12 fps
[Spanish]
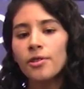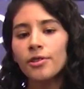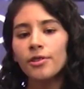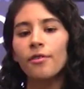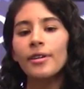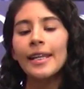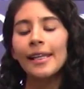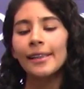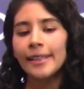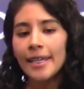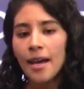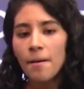con el
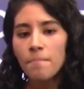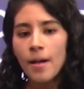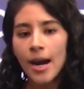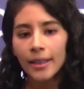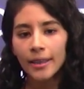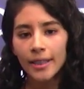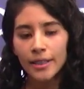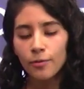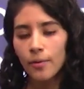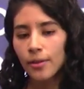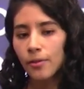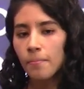día martes cuando
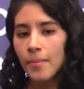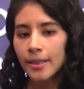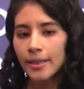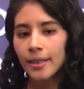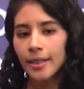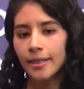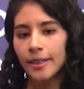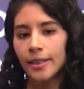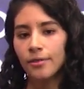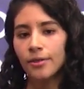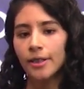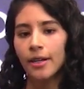más de 300
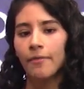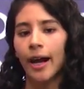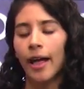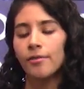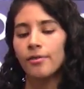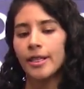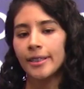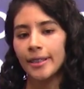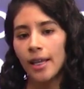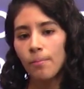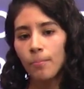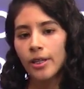trabajadores del
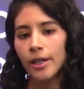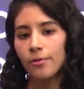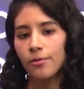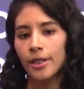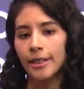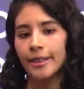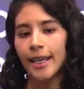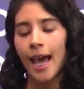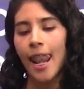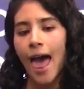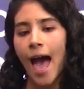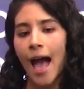Poder Judicial
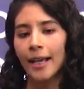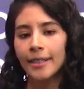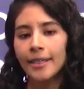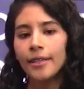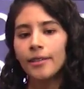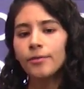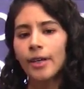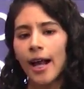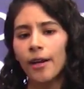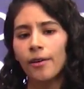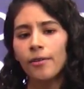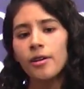aquí en
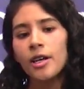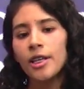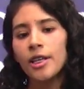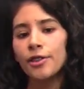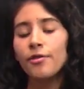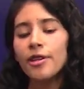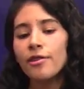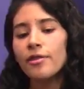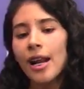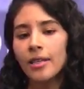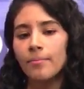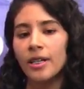Durango se unieron a las
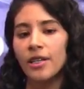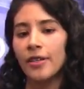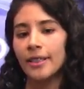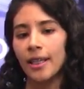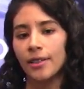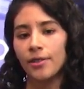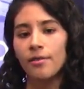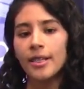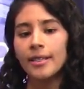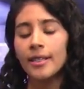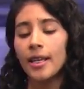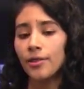manifestaciones
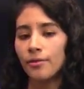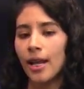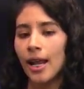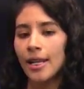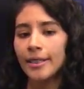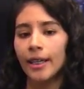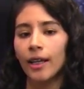nacionales en